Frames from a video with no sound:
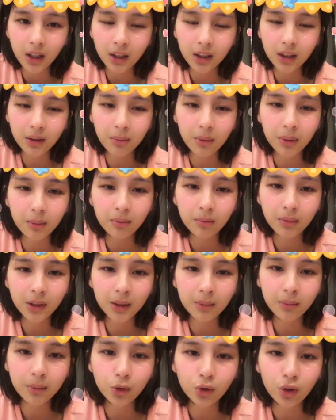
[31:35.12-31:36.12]
你们、
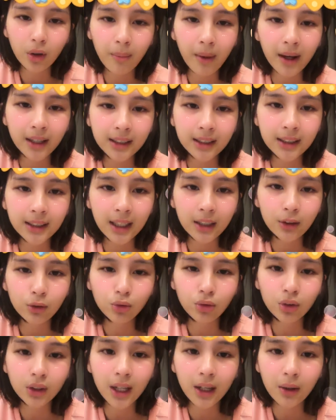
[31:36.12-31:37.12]
你们嘴巴是这样
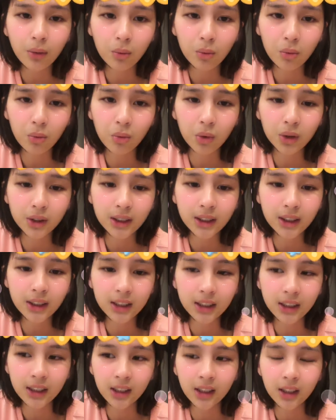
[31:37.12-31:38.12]
说，但我自己
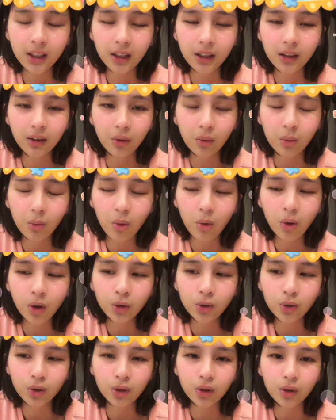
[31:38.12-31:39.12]
心里我会
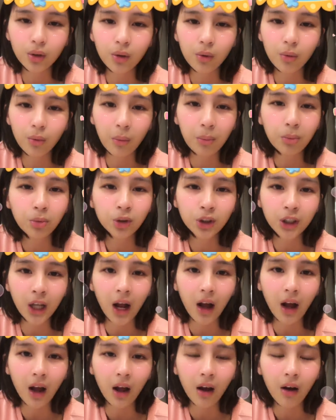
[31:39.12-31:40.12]
觉得我不想
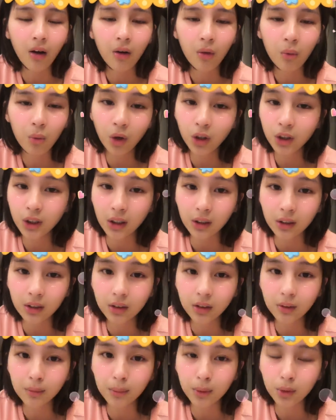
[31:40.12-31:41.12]
啊，我也想跟
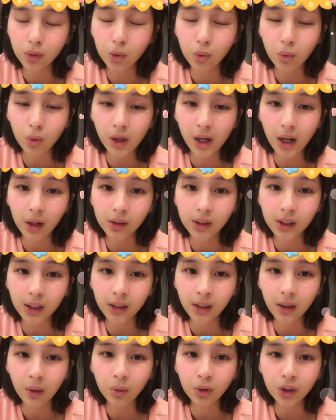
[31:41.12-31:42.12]
你们多聊
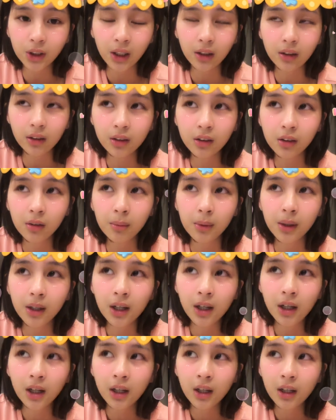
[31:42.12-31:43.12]
天呢，我也想跟你们
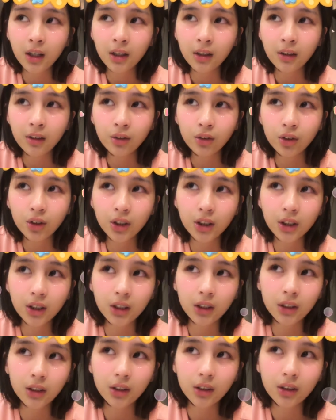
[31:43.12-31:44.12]
就
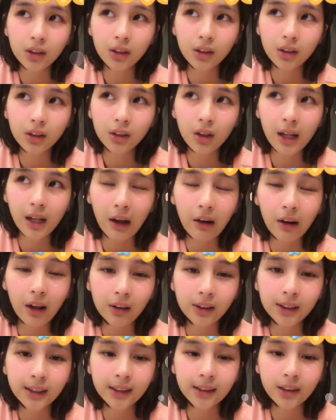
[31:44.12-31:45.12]
是聊
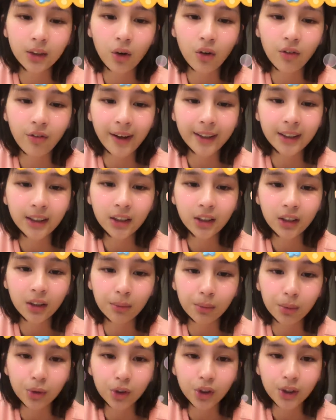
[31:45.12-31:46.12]
聊这周发生什
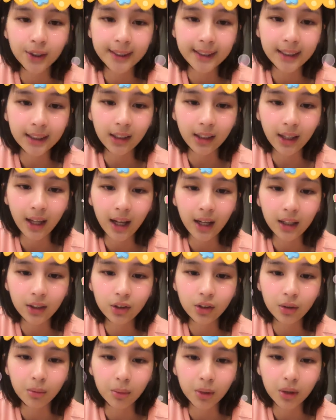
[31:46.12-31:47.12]
么事情呢，
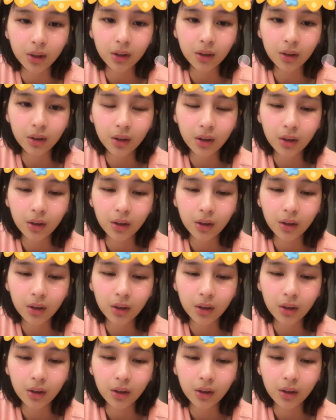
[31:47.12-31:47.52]
什么的。